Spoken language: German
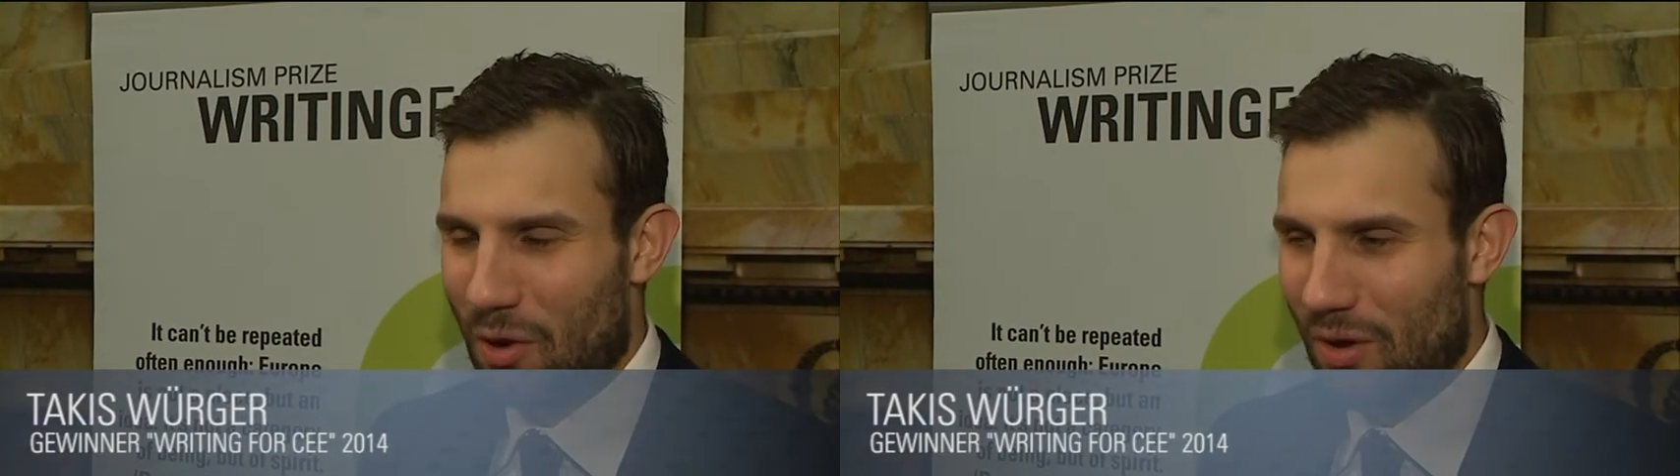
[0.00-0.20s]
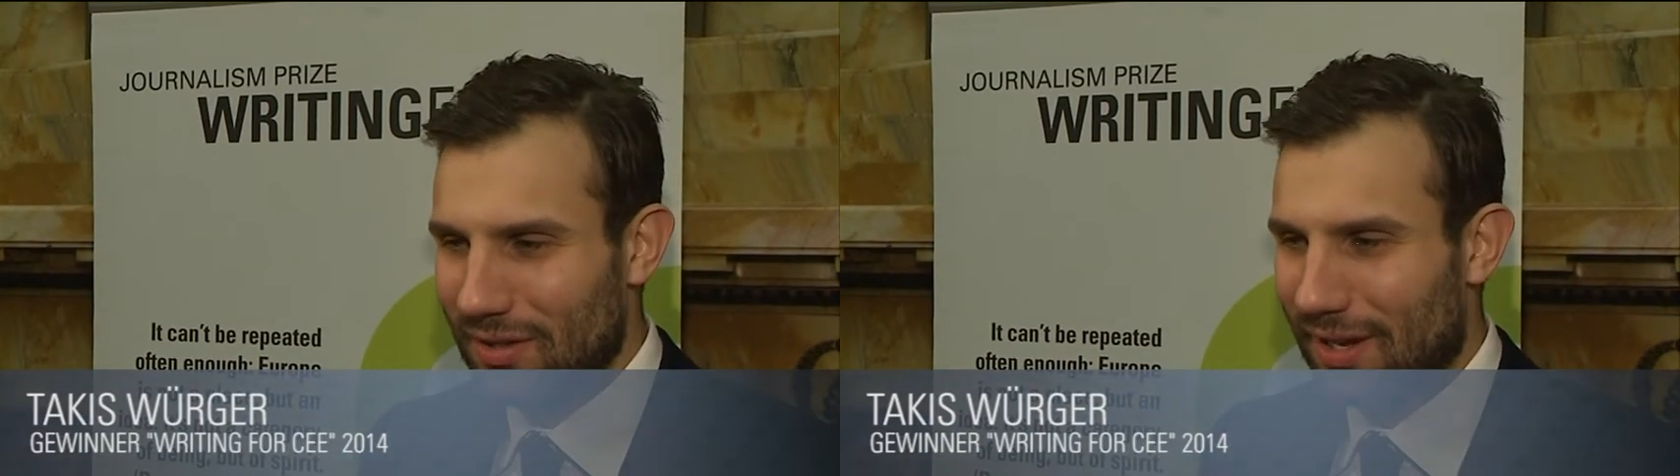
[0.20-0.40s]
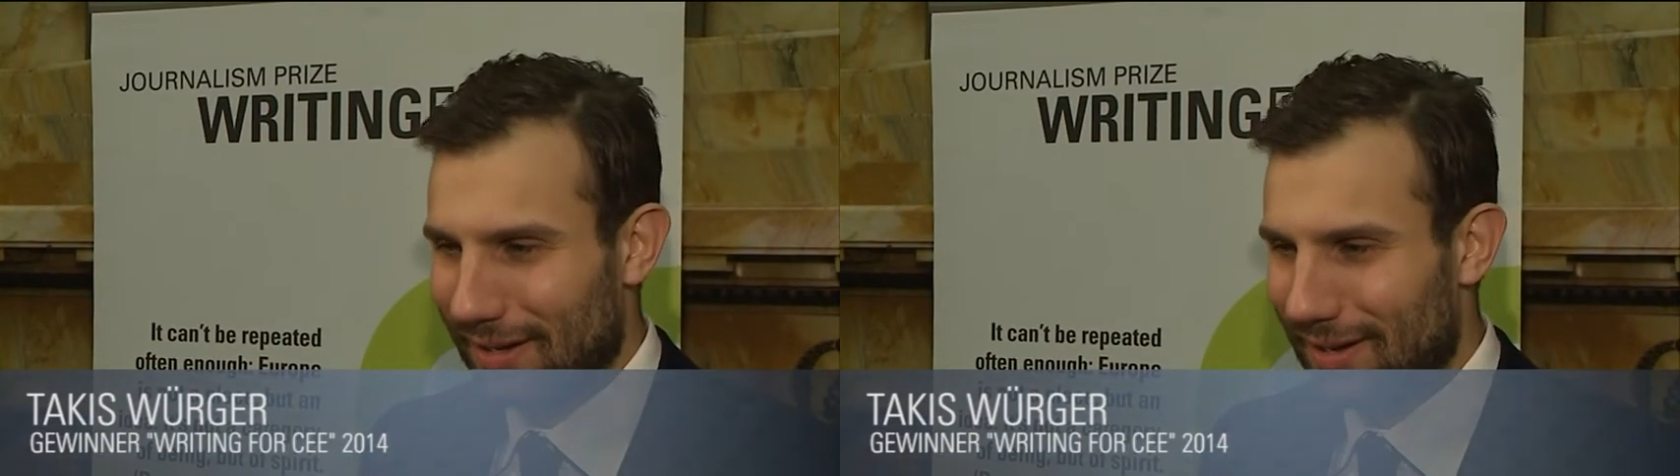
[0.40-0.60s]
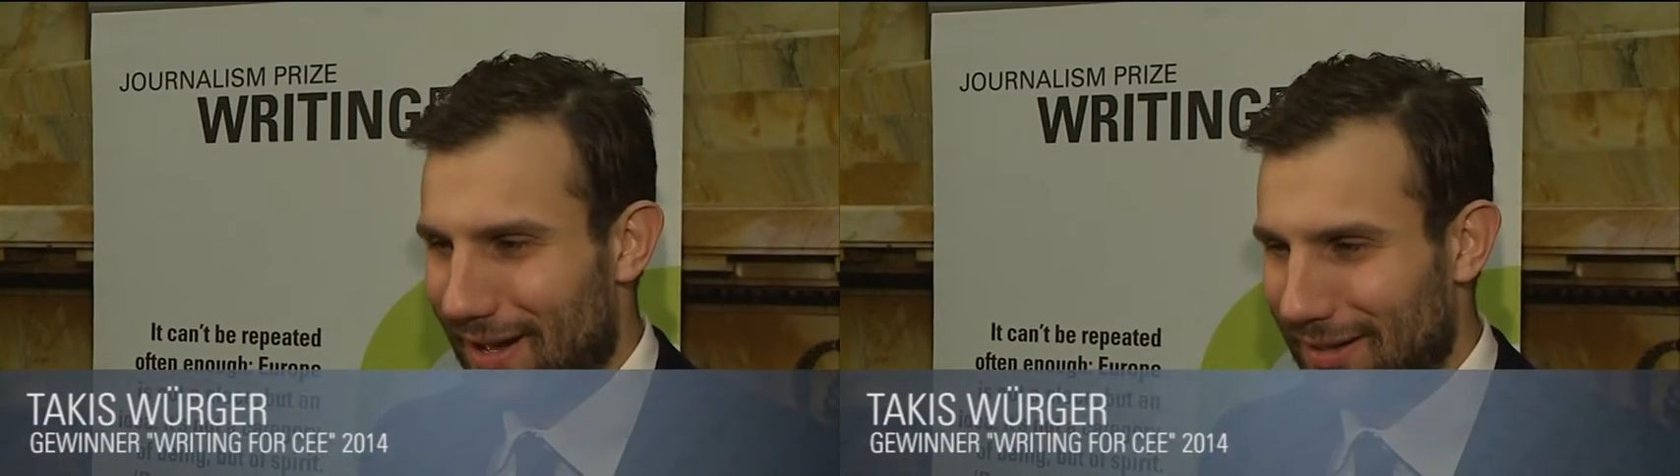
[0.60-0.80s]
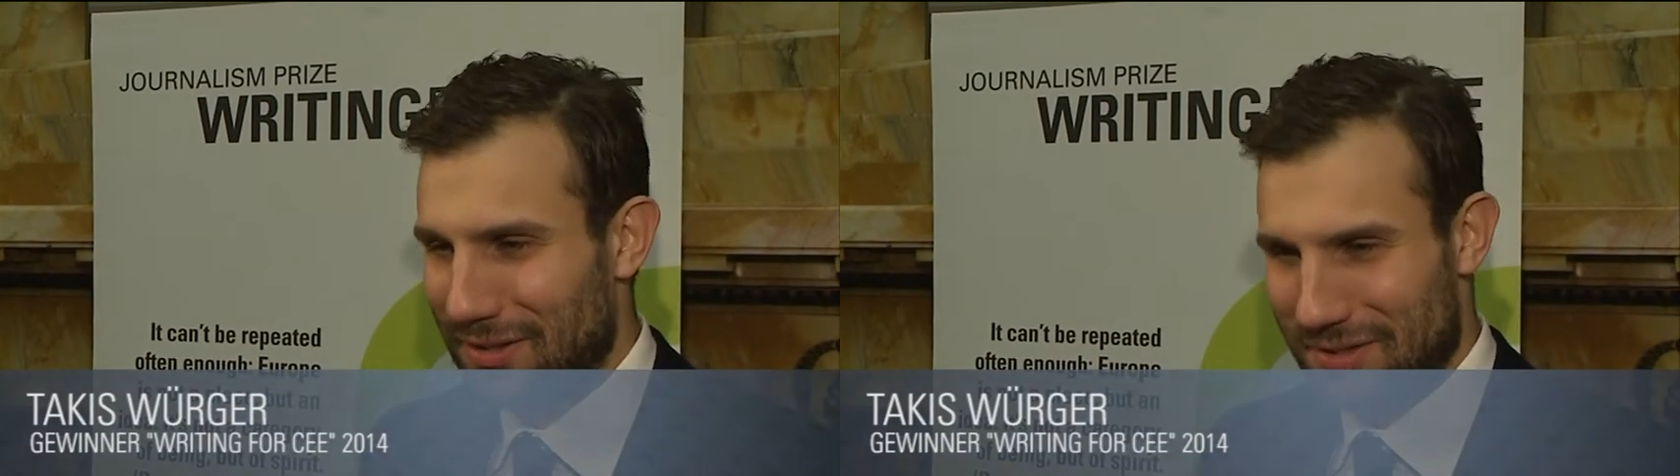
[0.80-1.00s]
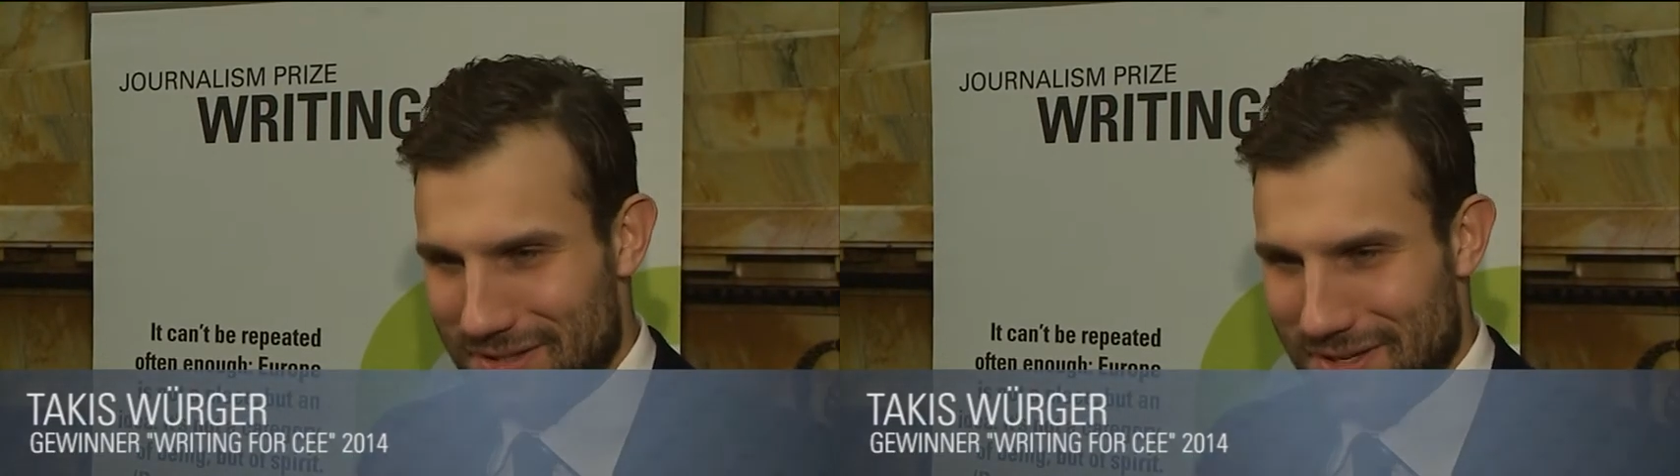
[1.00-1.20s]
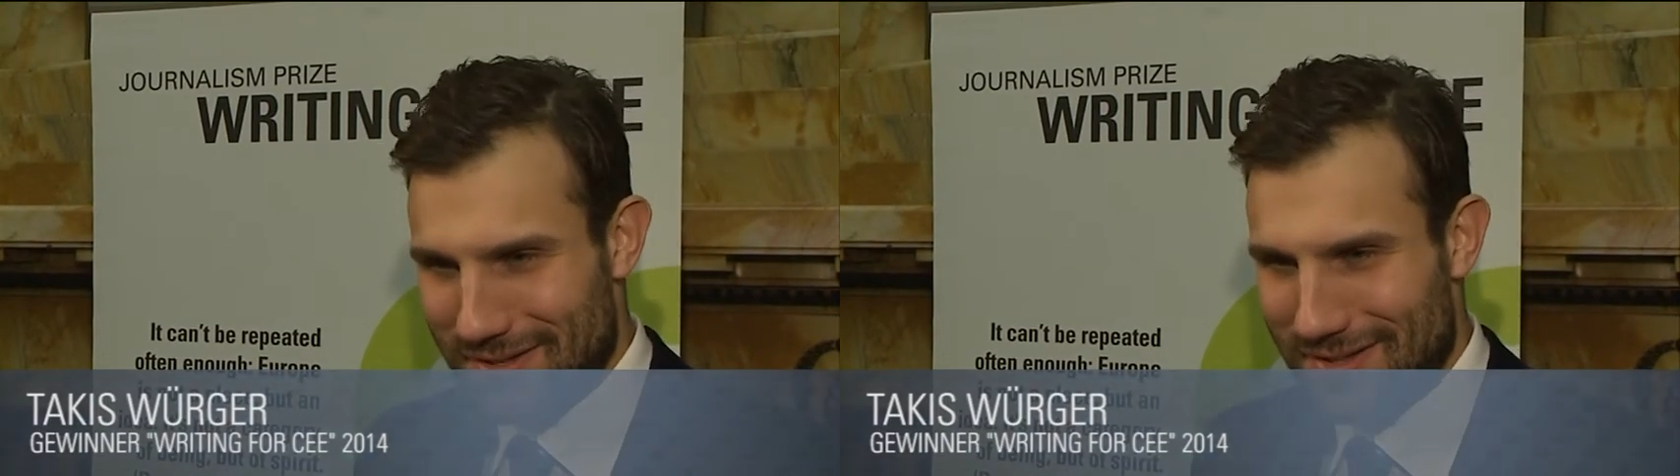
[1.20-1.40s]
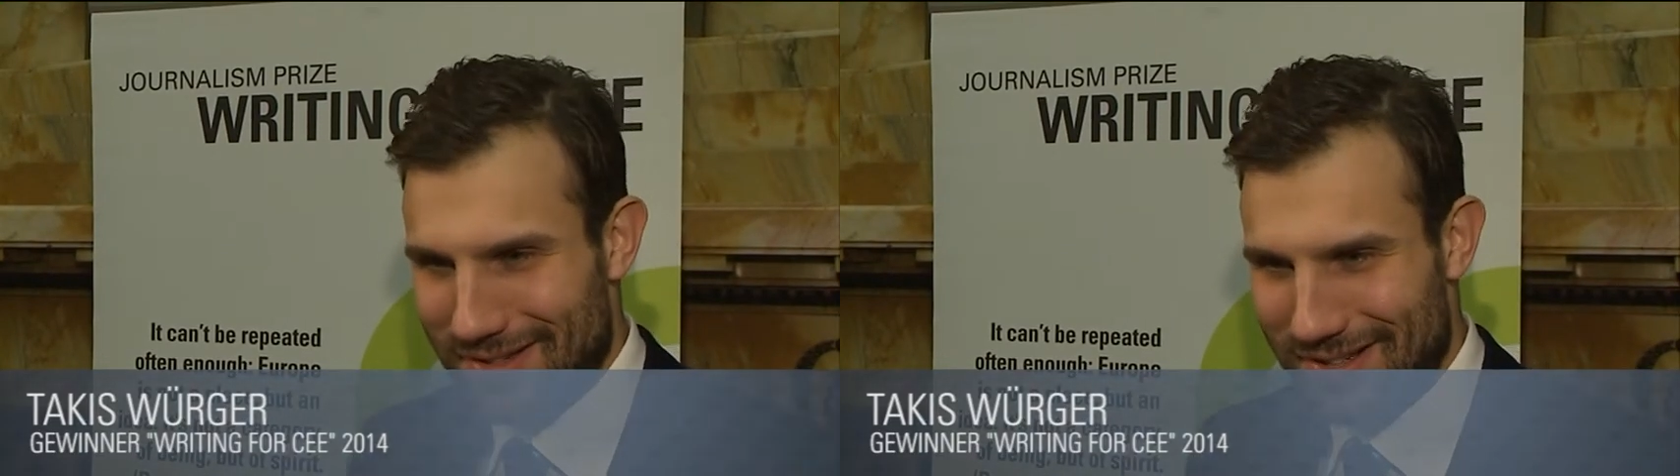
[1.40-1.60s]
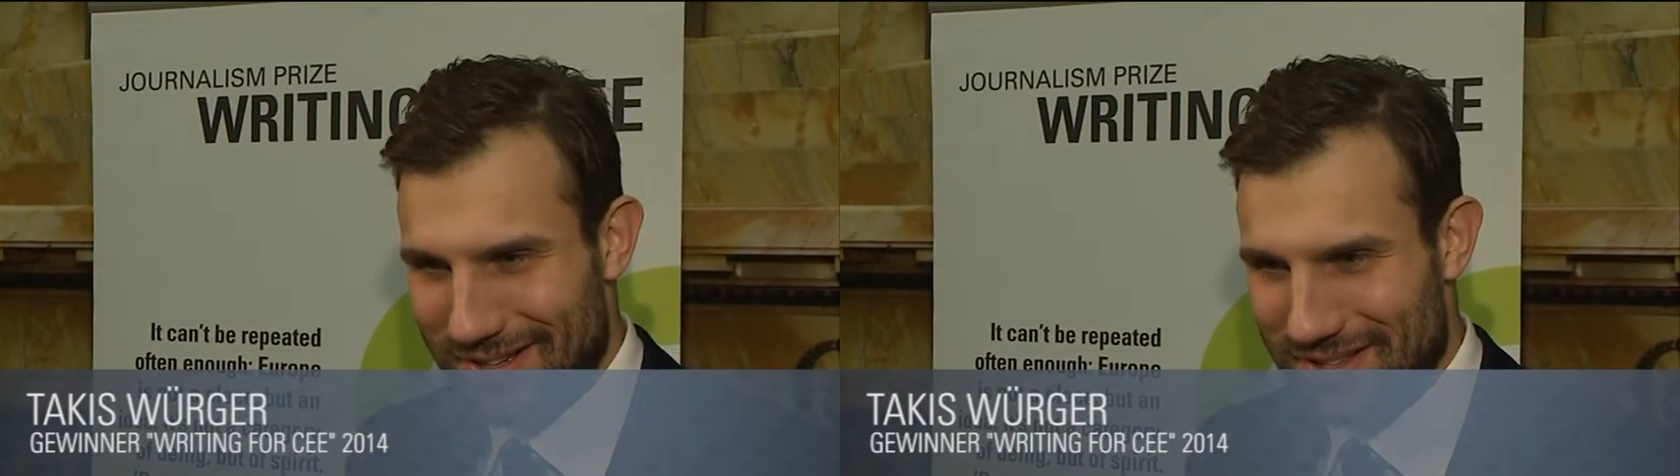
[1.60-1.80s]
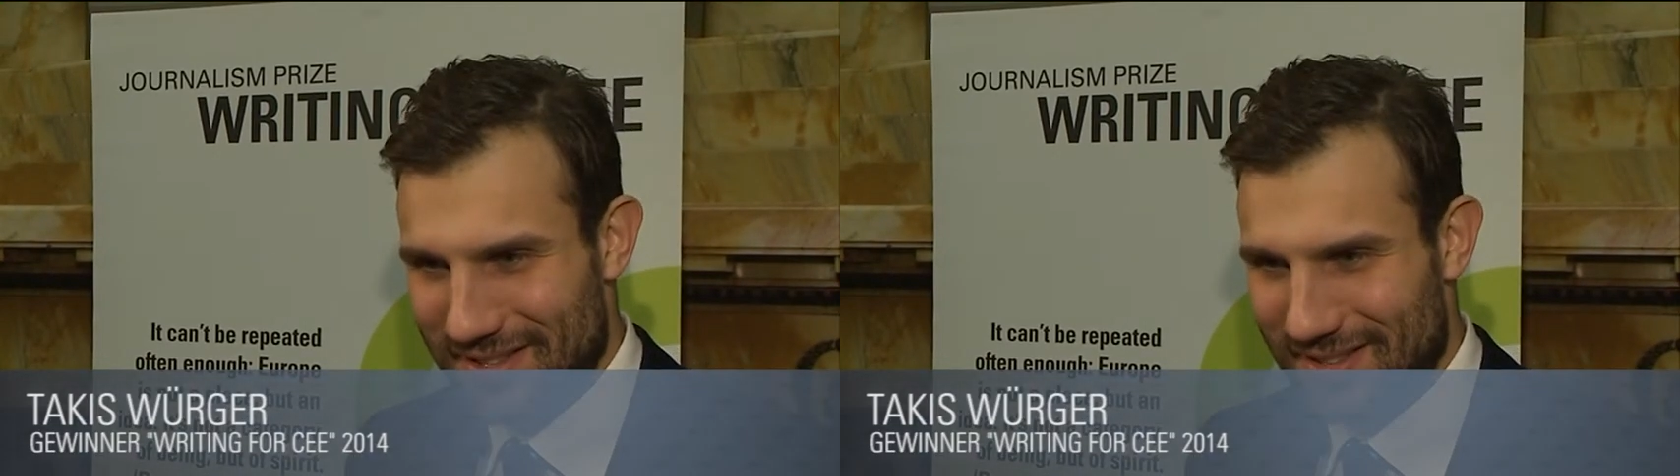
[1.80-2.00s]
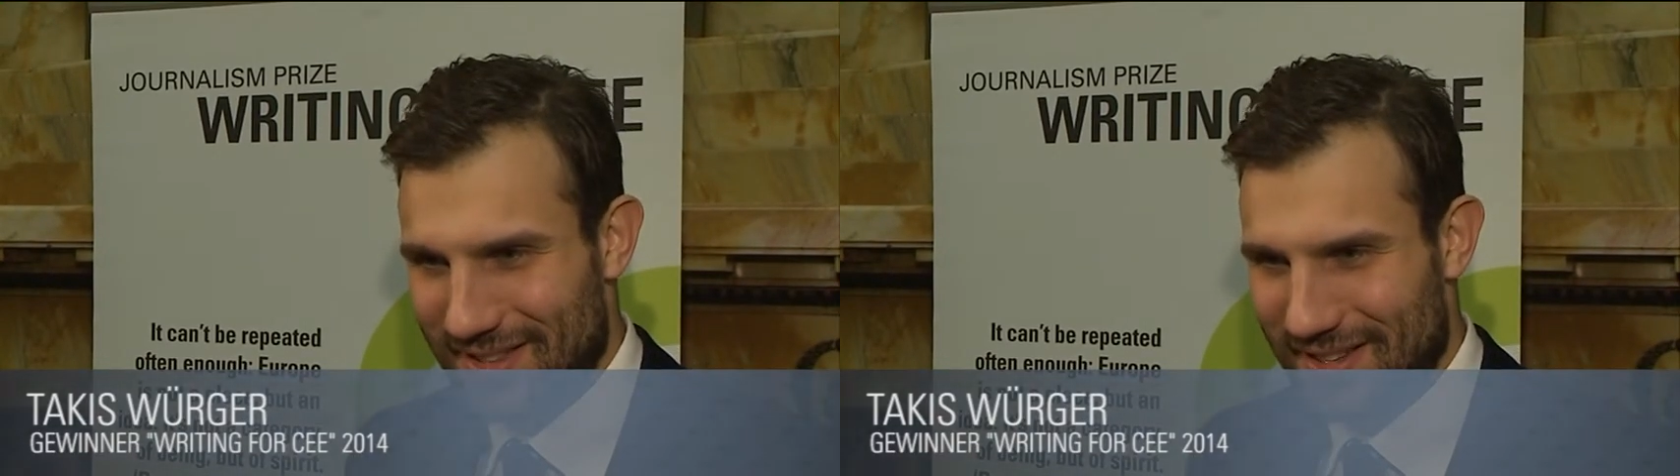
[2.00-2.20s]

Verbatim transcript: Online-Nachrichtendienst gelesen,